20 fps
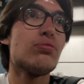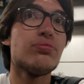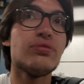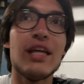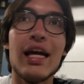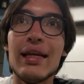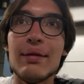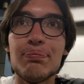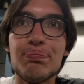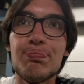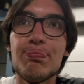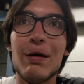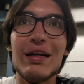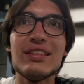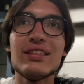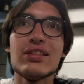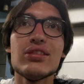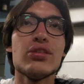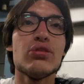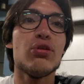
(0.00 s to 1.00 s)
yani
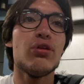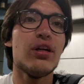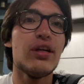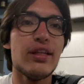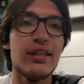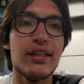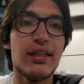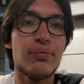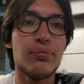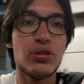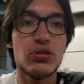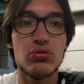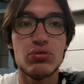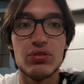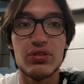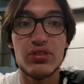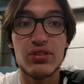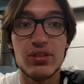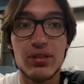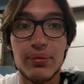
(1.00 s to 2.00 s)
başkasına göre hareket etmek
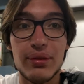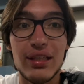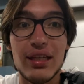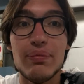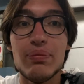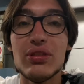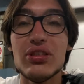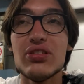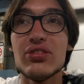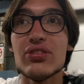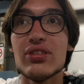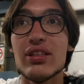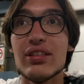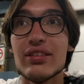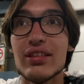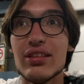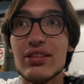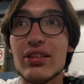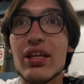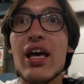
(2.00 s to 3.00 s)
zorundasınız ama tek
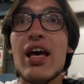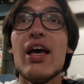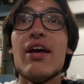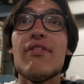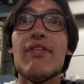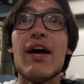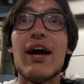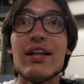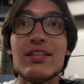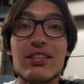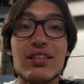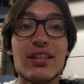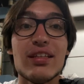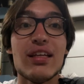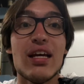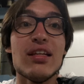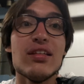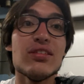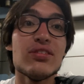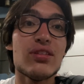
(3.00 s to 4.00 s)
başınızdaysanız ve her şeyi de
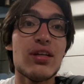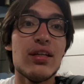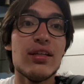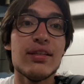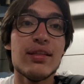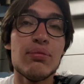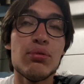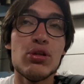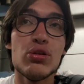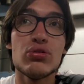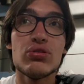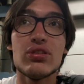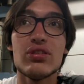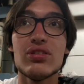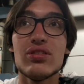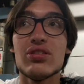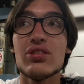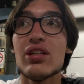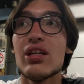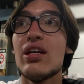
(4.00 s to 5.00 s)
kendiniz halledebiliyorsunuz.
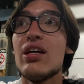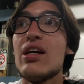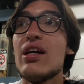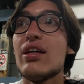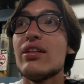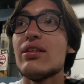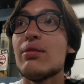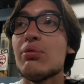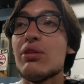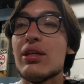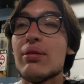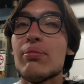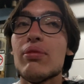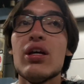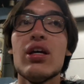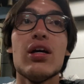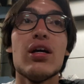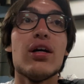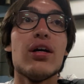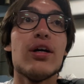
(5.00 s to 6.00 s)
İşte ne bileyim
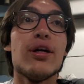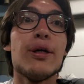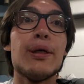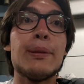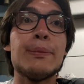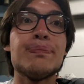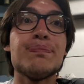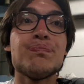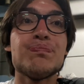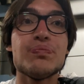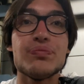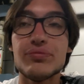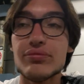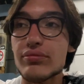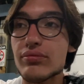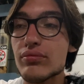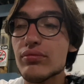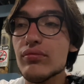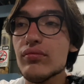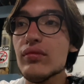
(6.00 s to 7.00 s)
e,
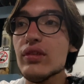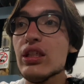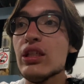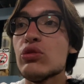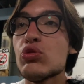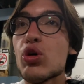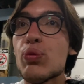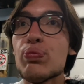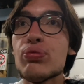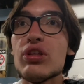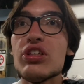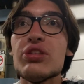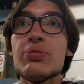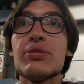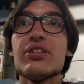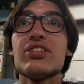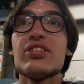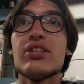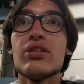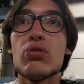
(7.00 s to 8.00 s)
top
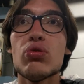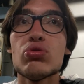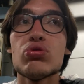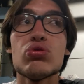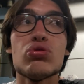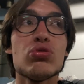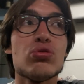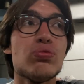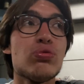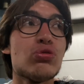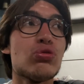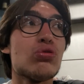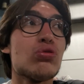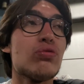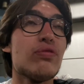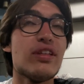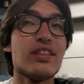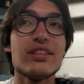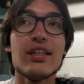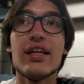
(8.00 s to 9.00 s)
taşımasıdır, o sudur, bu
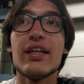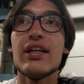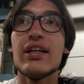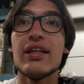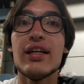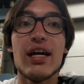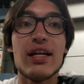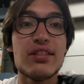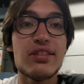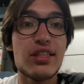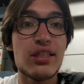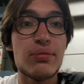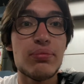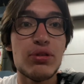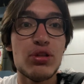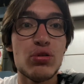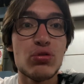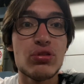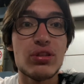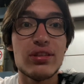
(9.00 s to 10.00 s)
sudur vesaire hani her şeyini
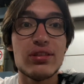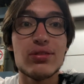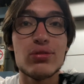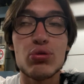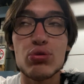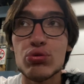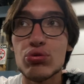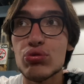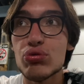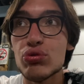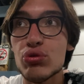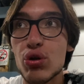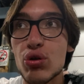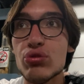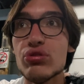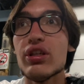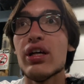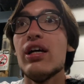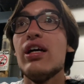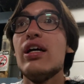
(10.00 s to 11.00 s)
biliyorsanız sorununuz
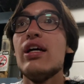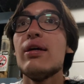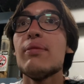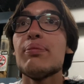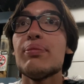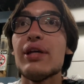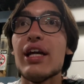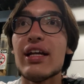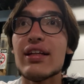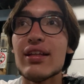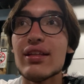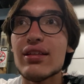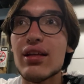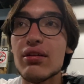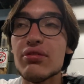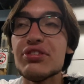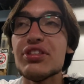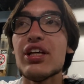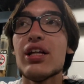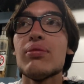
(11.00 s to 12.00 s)
yoksa bir yerden
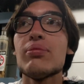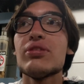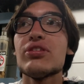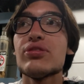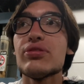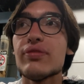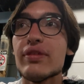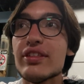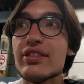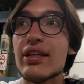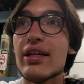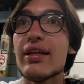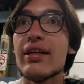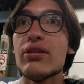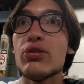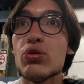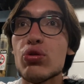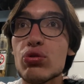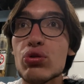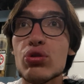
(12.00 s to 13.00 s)
tavsiye almanız vesaire
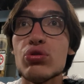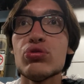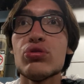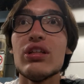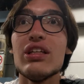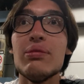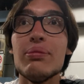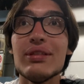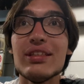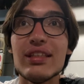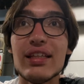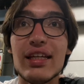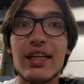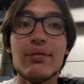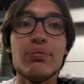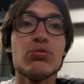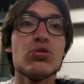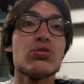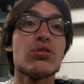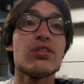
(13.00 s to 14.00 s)
yol gösterilmesi
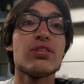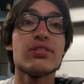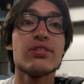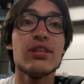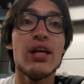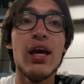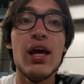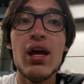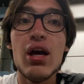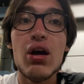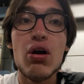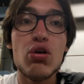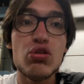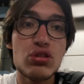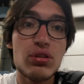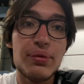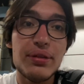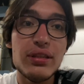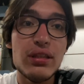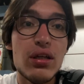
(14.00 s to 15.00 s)
gerekmiyorsa size o
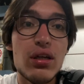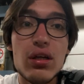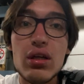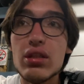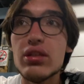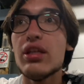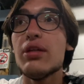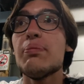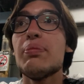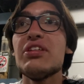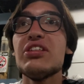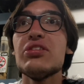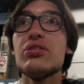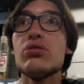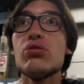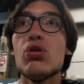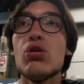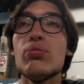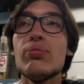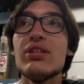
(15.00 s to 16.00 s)
zaman tek
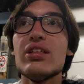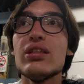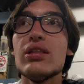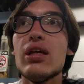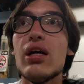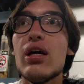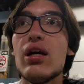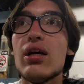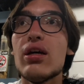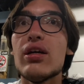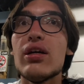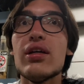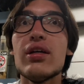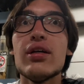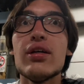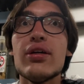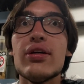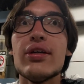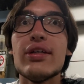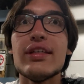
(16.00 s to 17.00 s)
başınıza olmanın
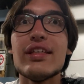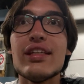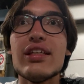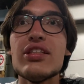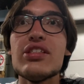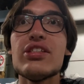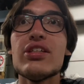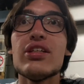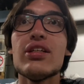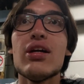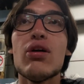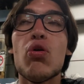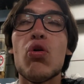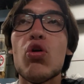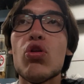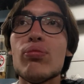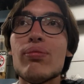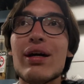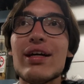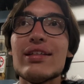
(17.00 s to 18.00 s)
e, iki kişiyle
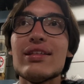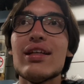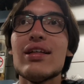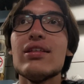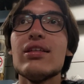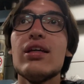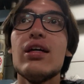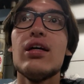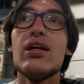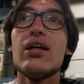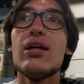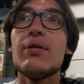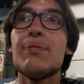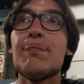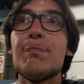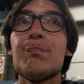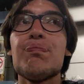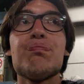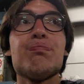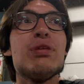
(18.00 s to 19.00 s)
olmaktan
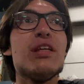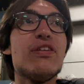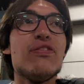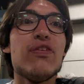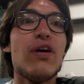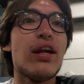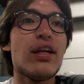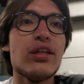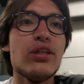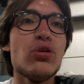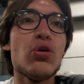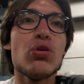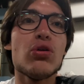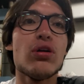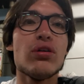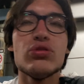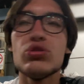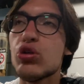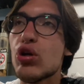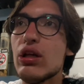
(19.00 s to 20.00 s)
bir farkı yok.
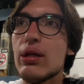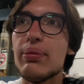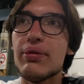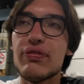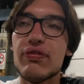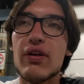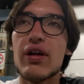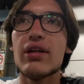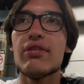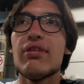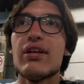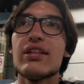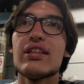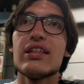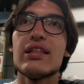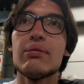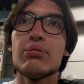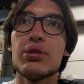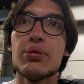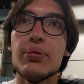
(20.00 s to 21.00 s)
Şöyle bir fark var
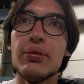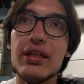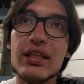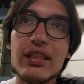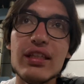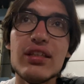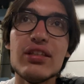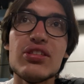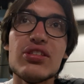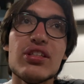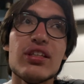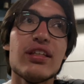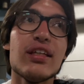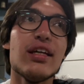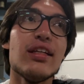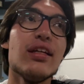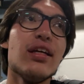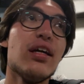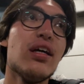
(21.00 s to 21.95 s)
dediğim gibi iki kişiyken